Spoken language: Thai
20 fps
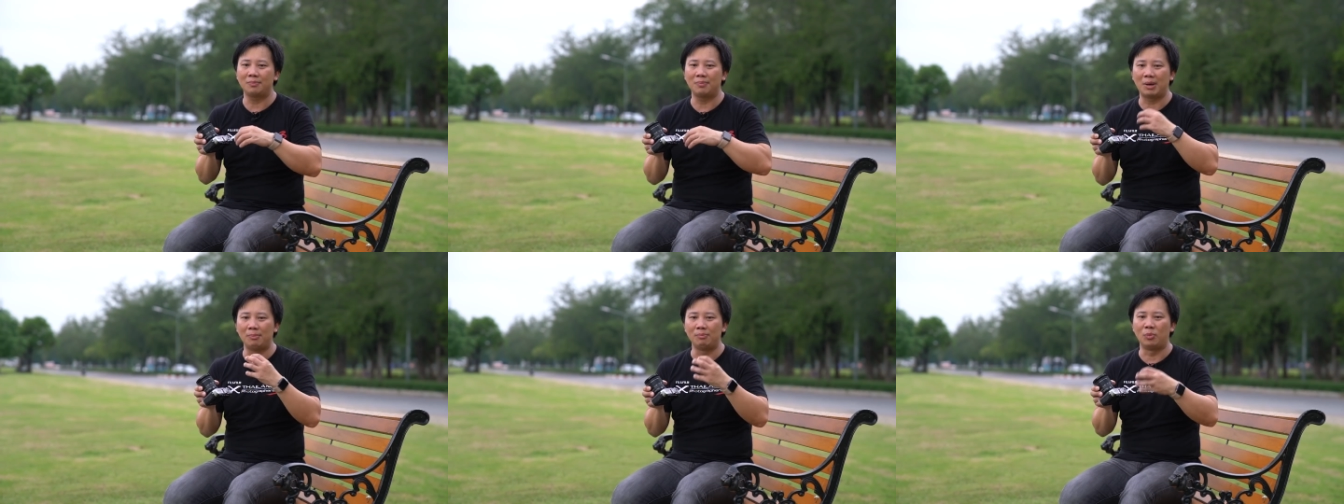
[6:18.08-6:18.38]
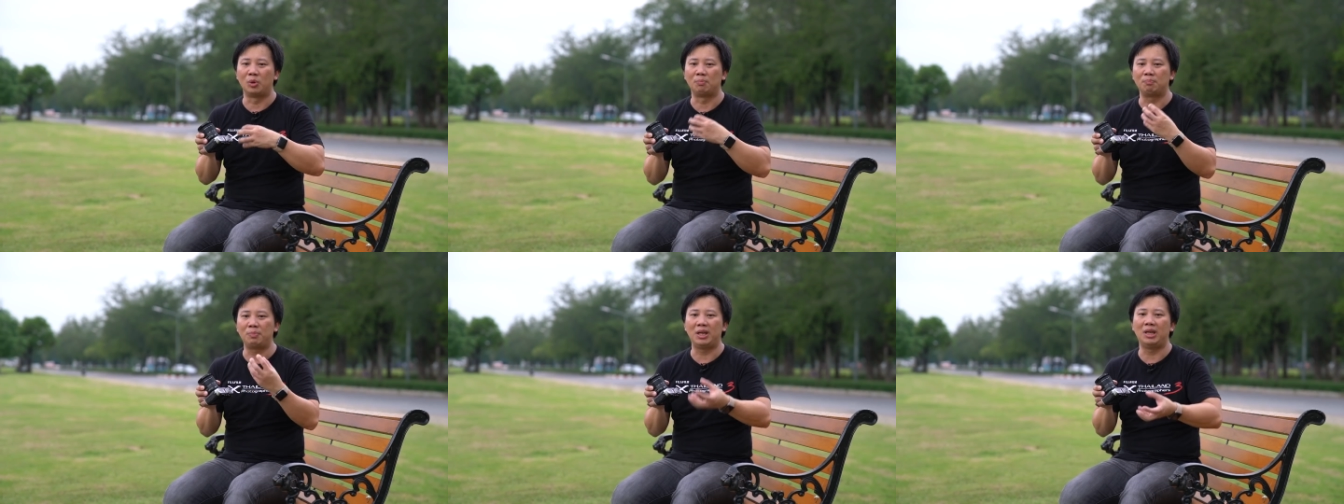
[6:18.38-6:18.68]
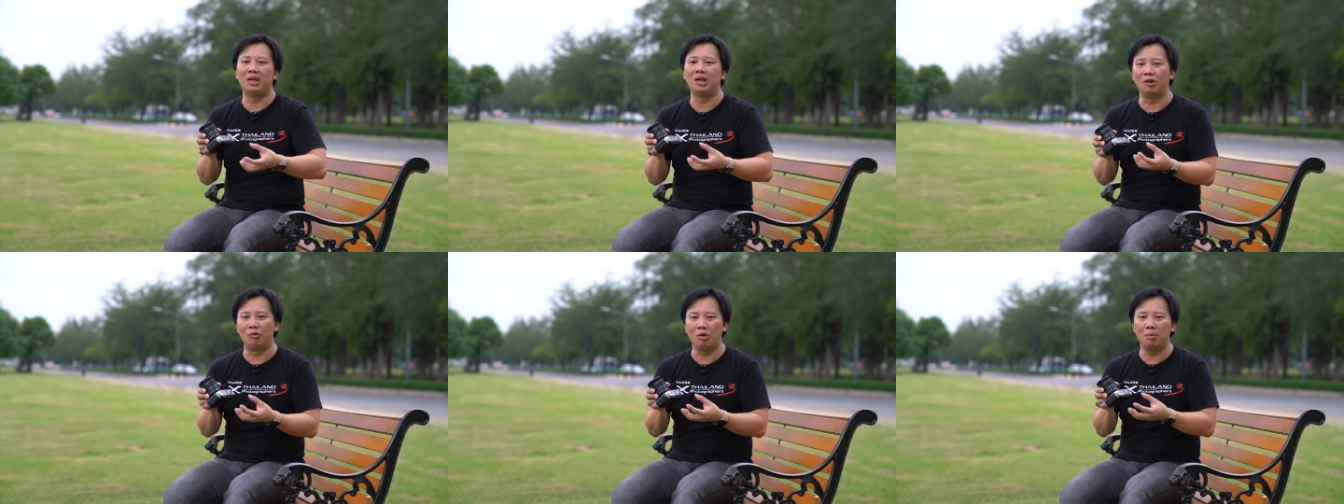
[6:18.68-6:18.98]
จะเป็นโหมด P
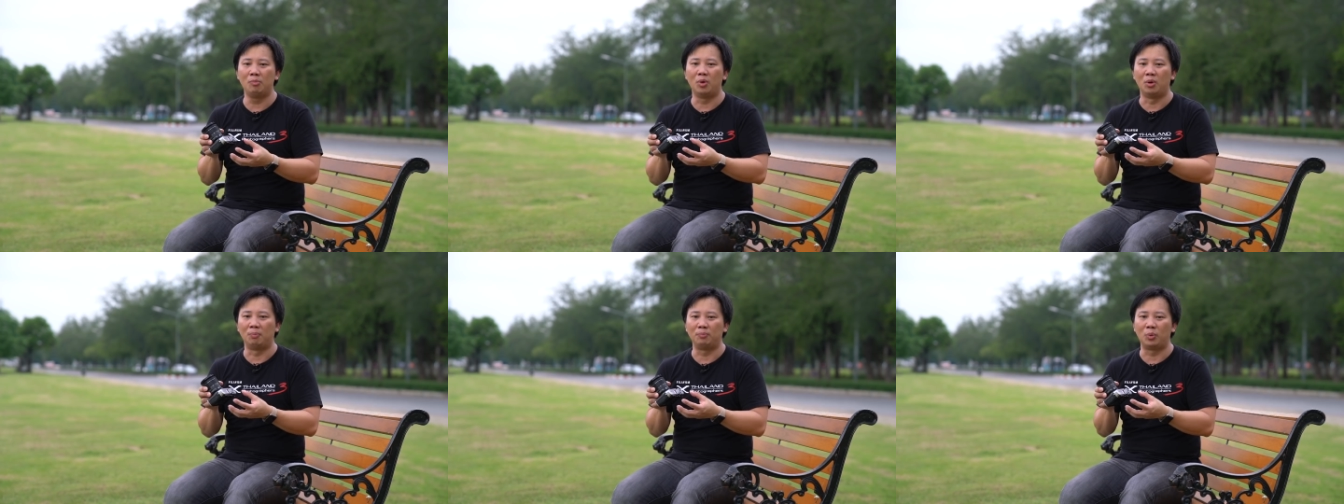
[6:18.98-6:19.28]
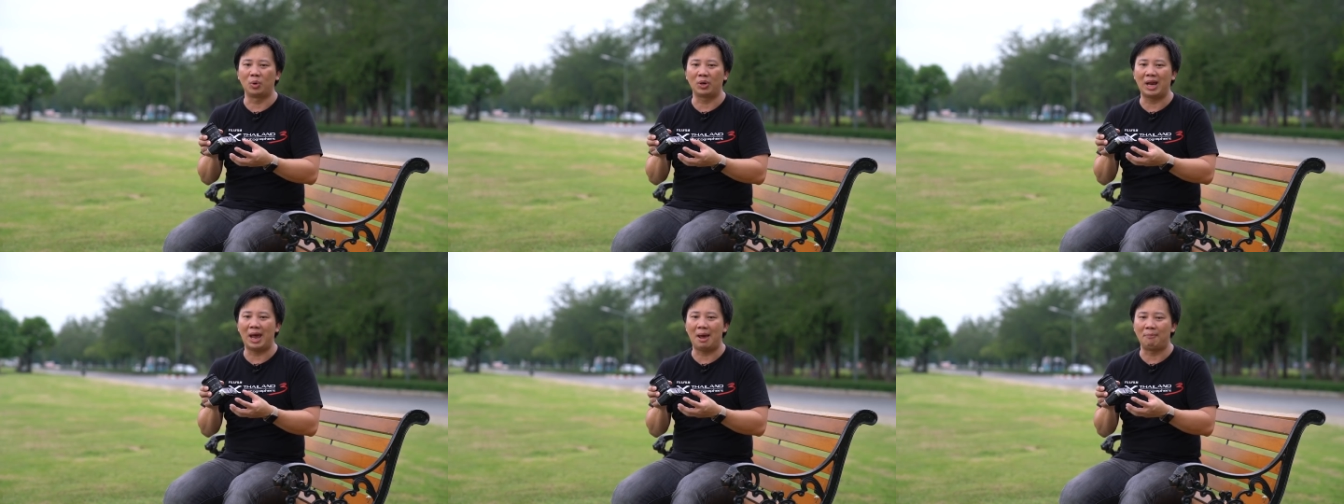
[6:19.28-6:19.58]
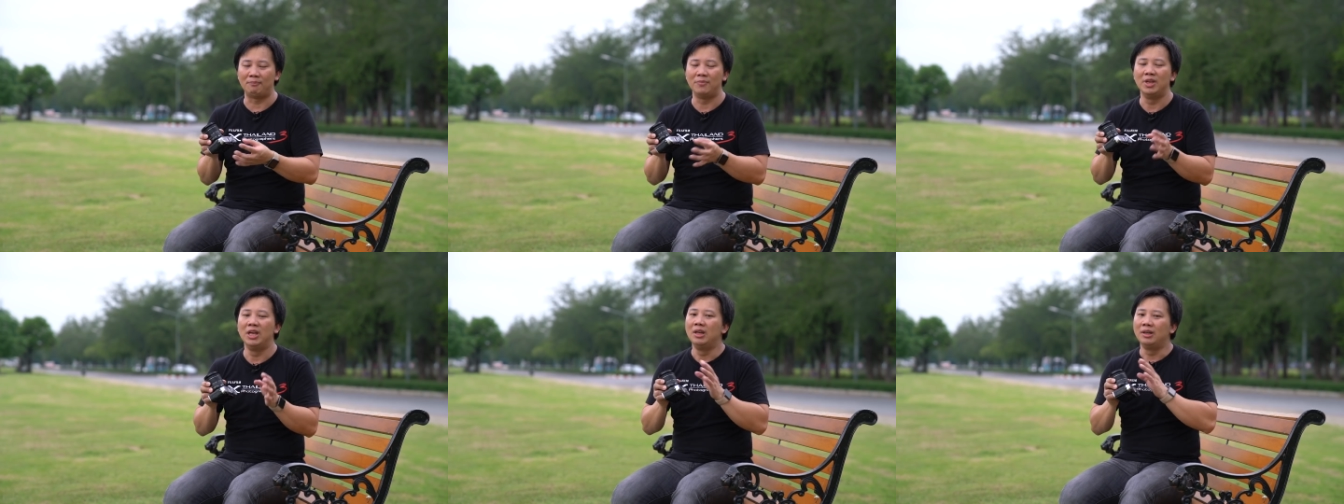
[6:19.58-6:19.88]
หรือว่าโหมดโปรแกร
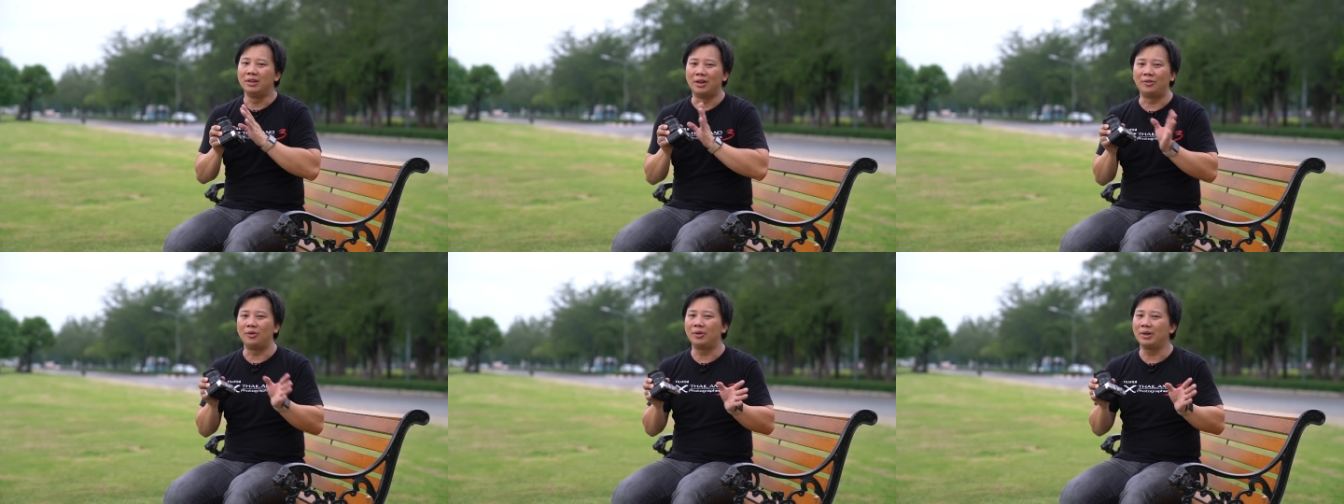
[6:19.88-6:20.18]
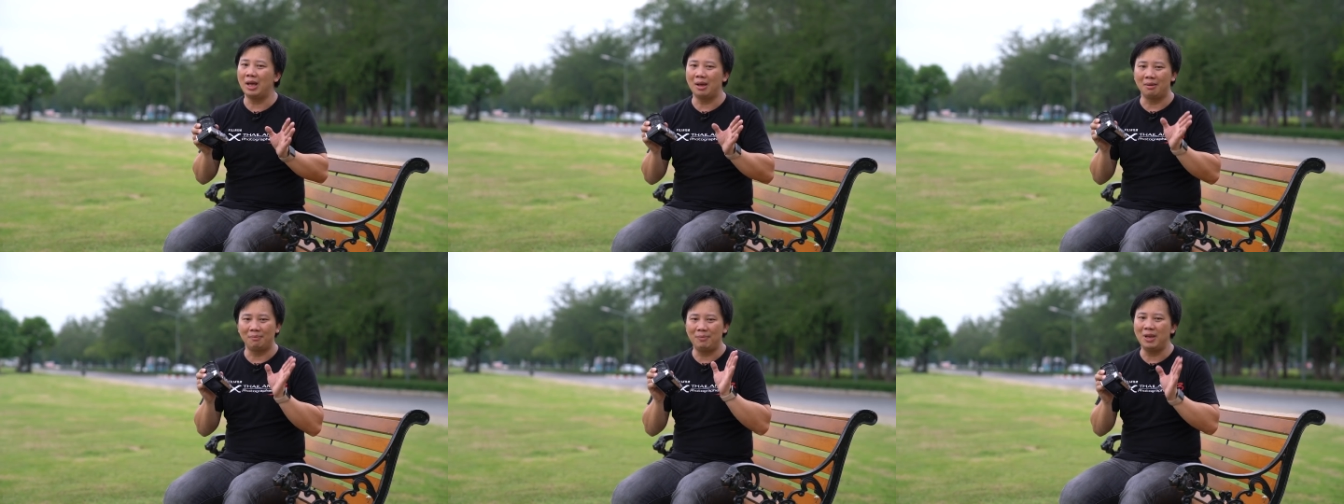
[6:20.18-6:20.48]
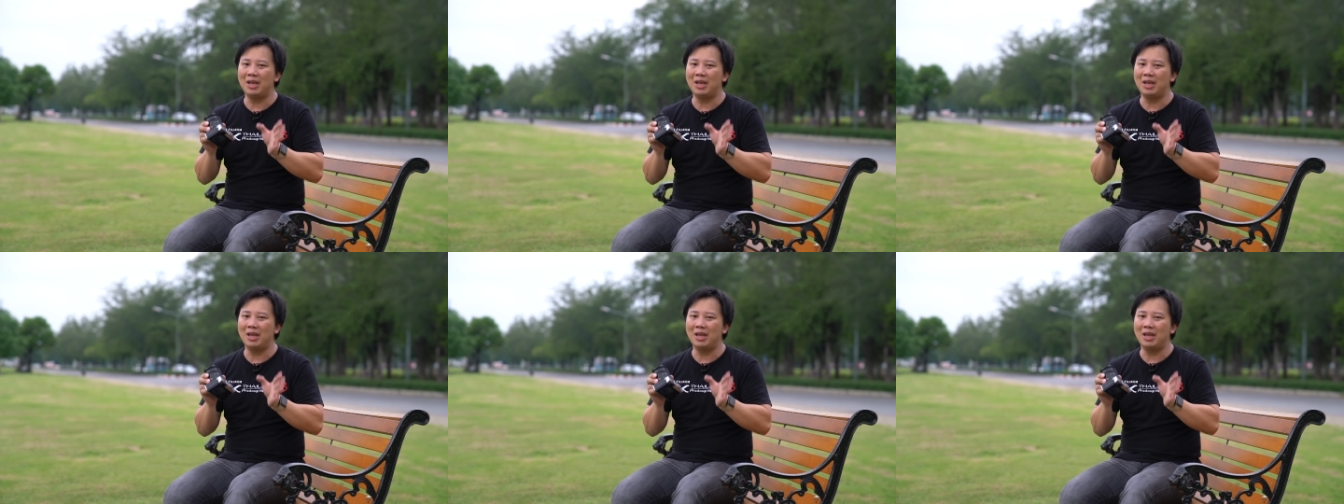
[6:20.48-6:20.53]
มเดี๋ยวตรงเนี้ย